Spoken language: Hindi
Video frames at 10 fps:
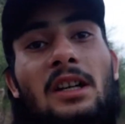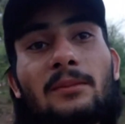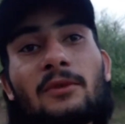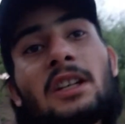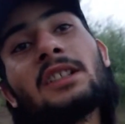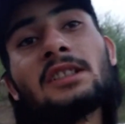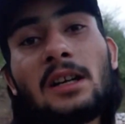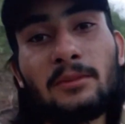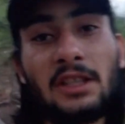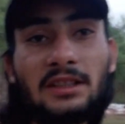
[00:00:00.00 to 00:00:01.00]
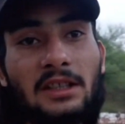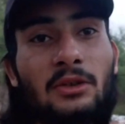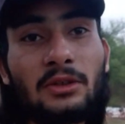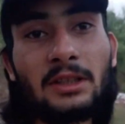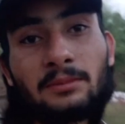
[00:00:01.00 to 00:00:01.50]
शाम वाली शाम की
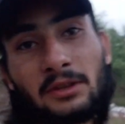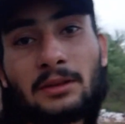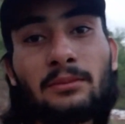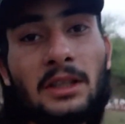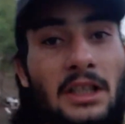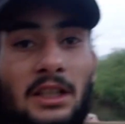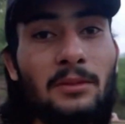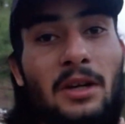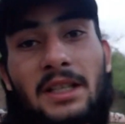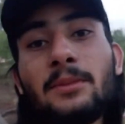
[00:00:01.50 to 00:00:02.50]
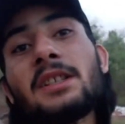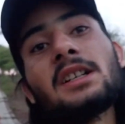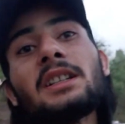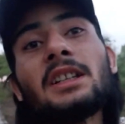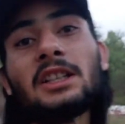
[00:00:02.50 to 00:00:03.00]
अजान होगी मतलब मगरब
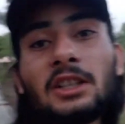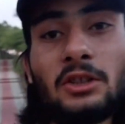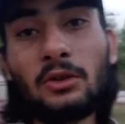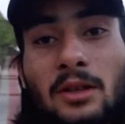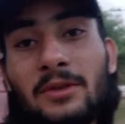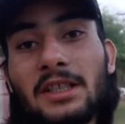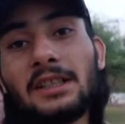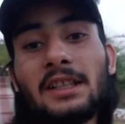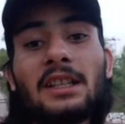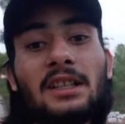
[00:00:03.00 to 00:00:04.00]
अजान तो अभी चलते हैं